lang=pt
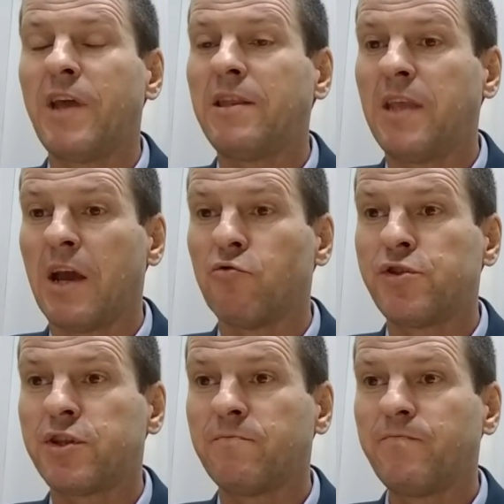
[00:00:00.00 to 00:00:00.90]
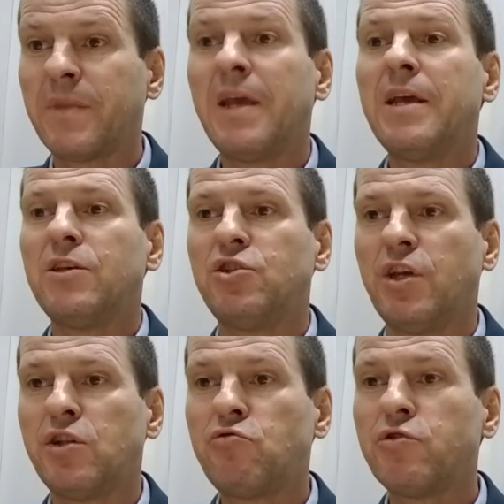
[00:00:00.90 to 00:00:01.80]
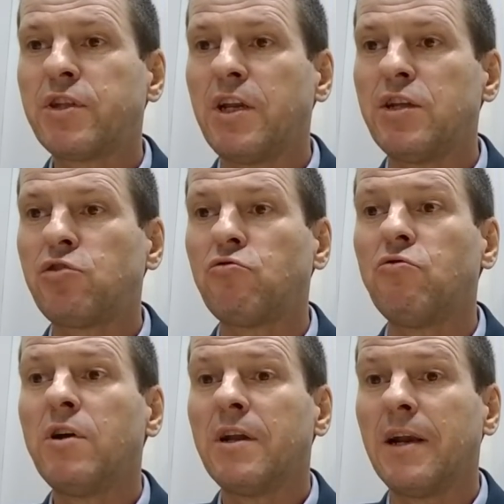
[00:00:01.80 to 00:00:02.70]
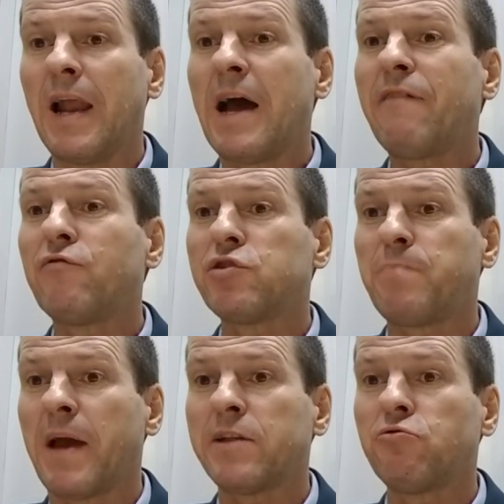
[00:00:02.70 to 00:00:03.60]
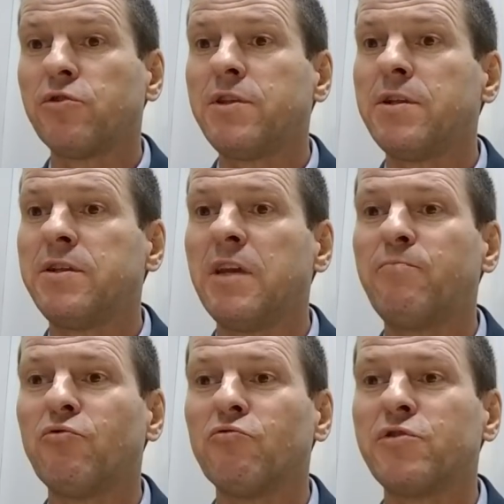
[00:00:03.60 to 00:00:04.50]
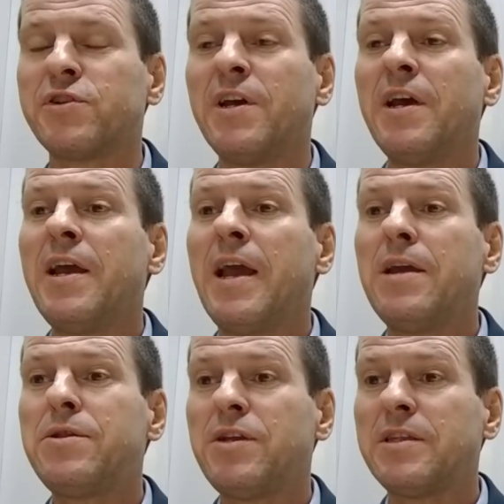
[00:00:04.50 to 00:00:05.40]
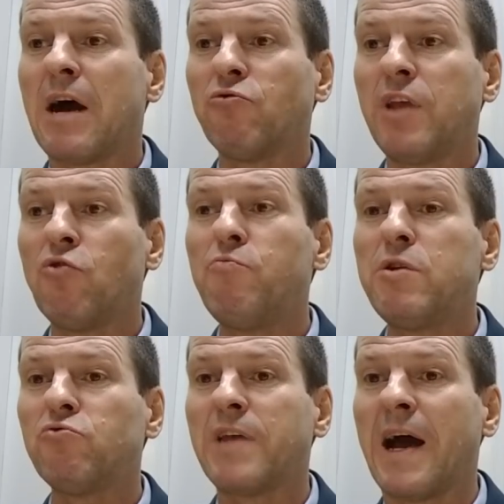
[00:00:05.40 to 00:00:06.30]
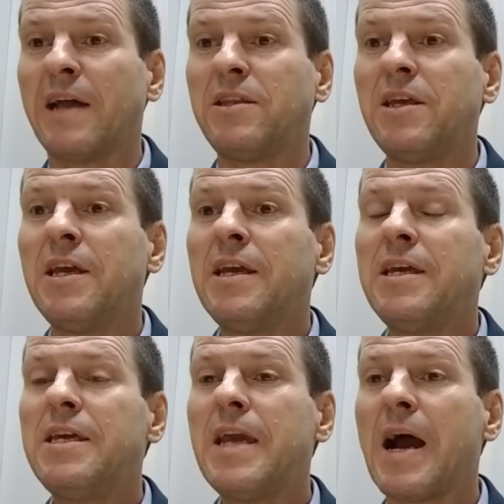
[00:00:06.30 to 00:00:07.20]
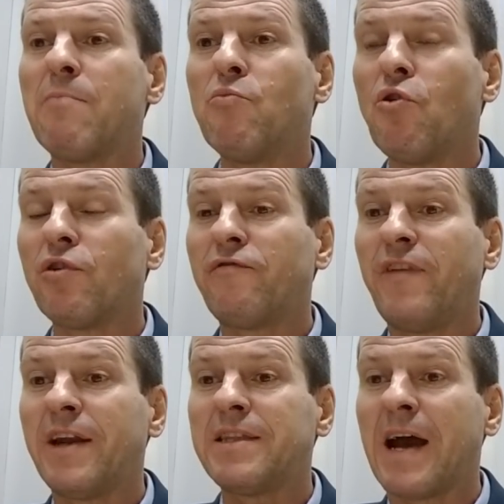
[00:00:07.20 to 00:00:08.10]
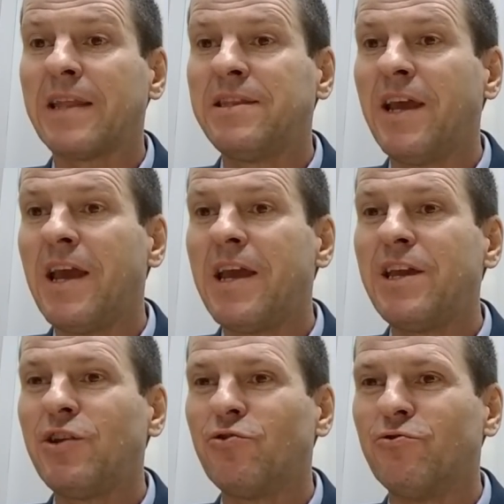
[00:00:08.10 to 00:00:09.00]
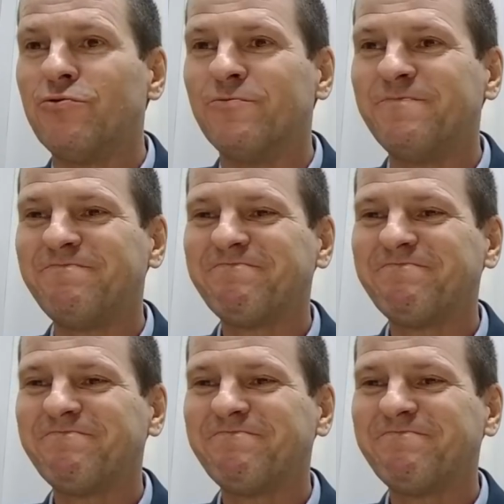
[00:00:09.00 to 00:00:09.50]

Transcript: de Deus. Jesus Cristo lava os pés dos discípulos, em sinal de humildade e amor verdadeiro.